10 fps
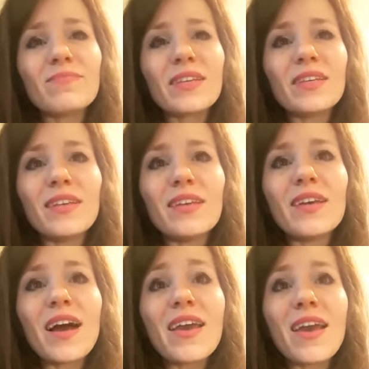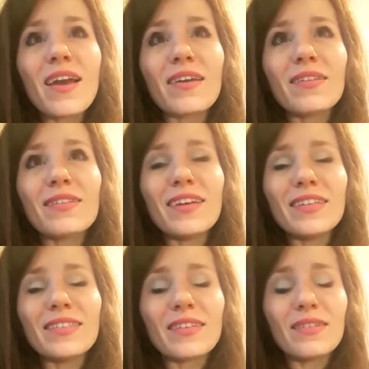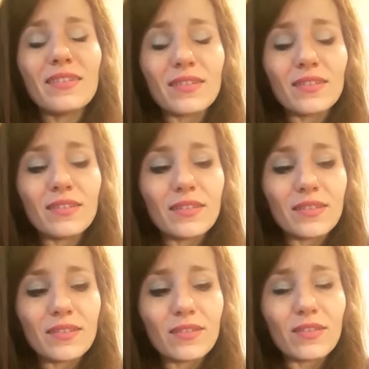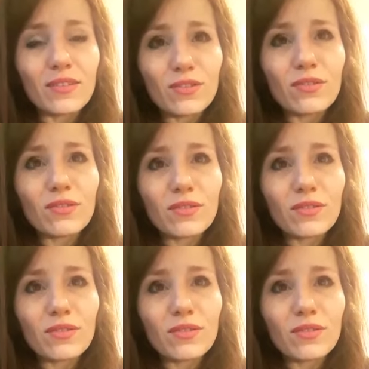Y ella y él. Ese è, es, esto,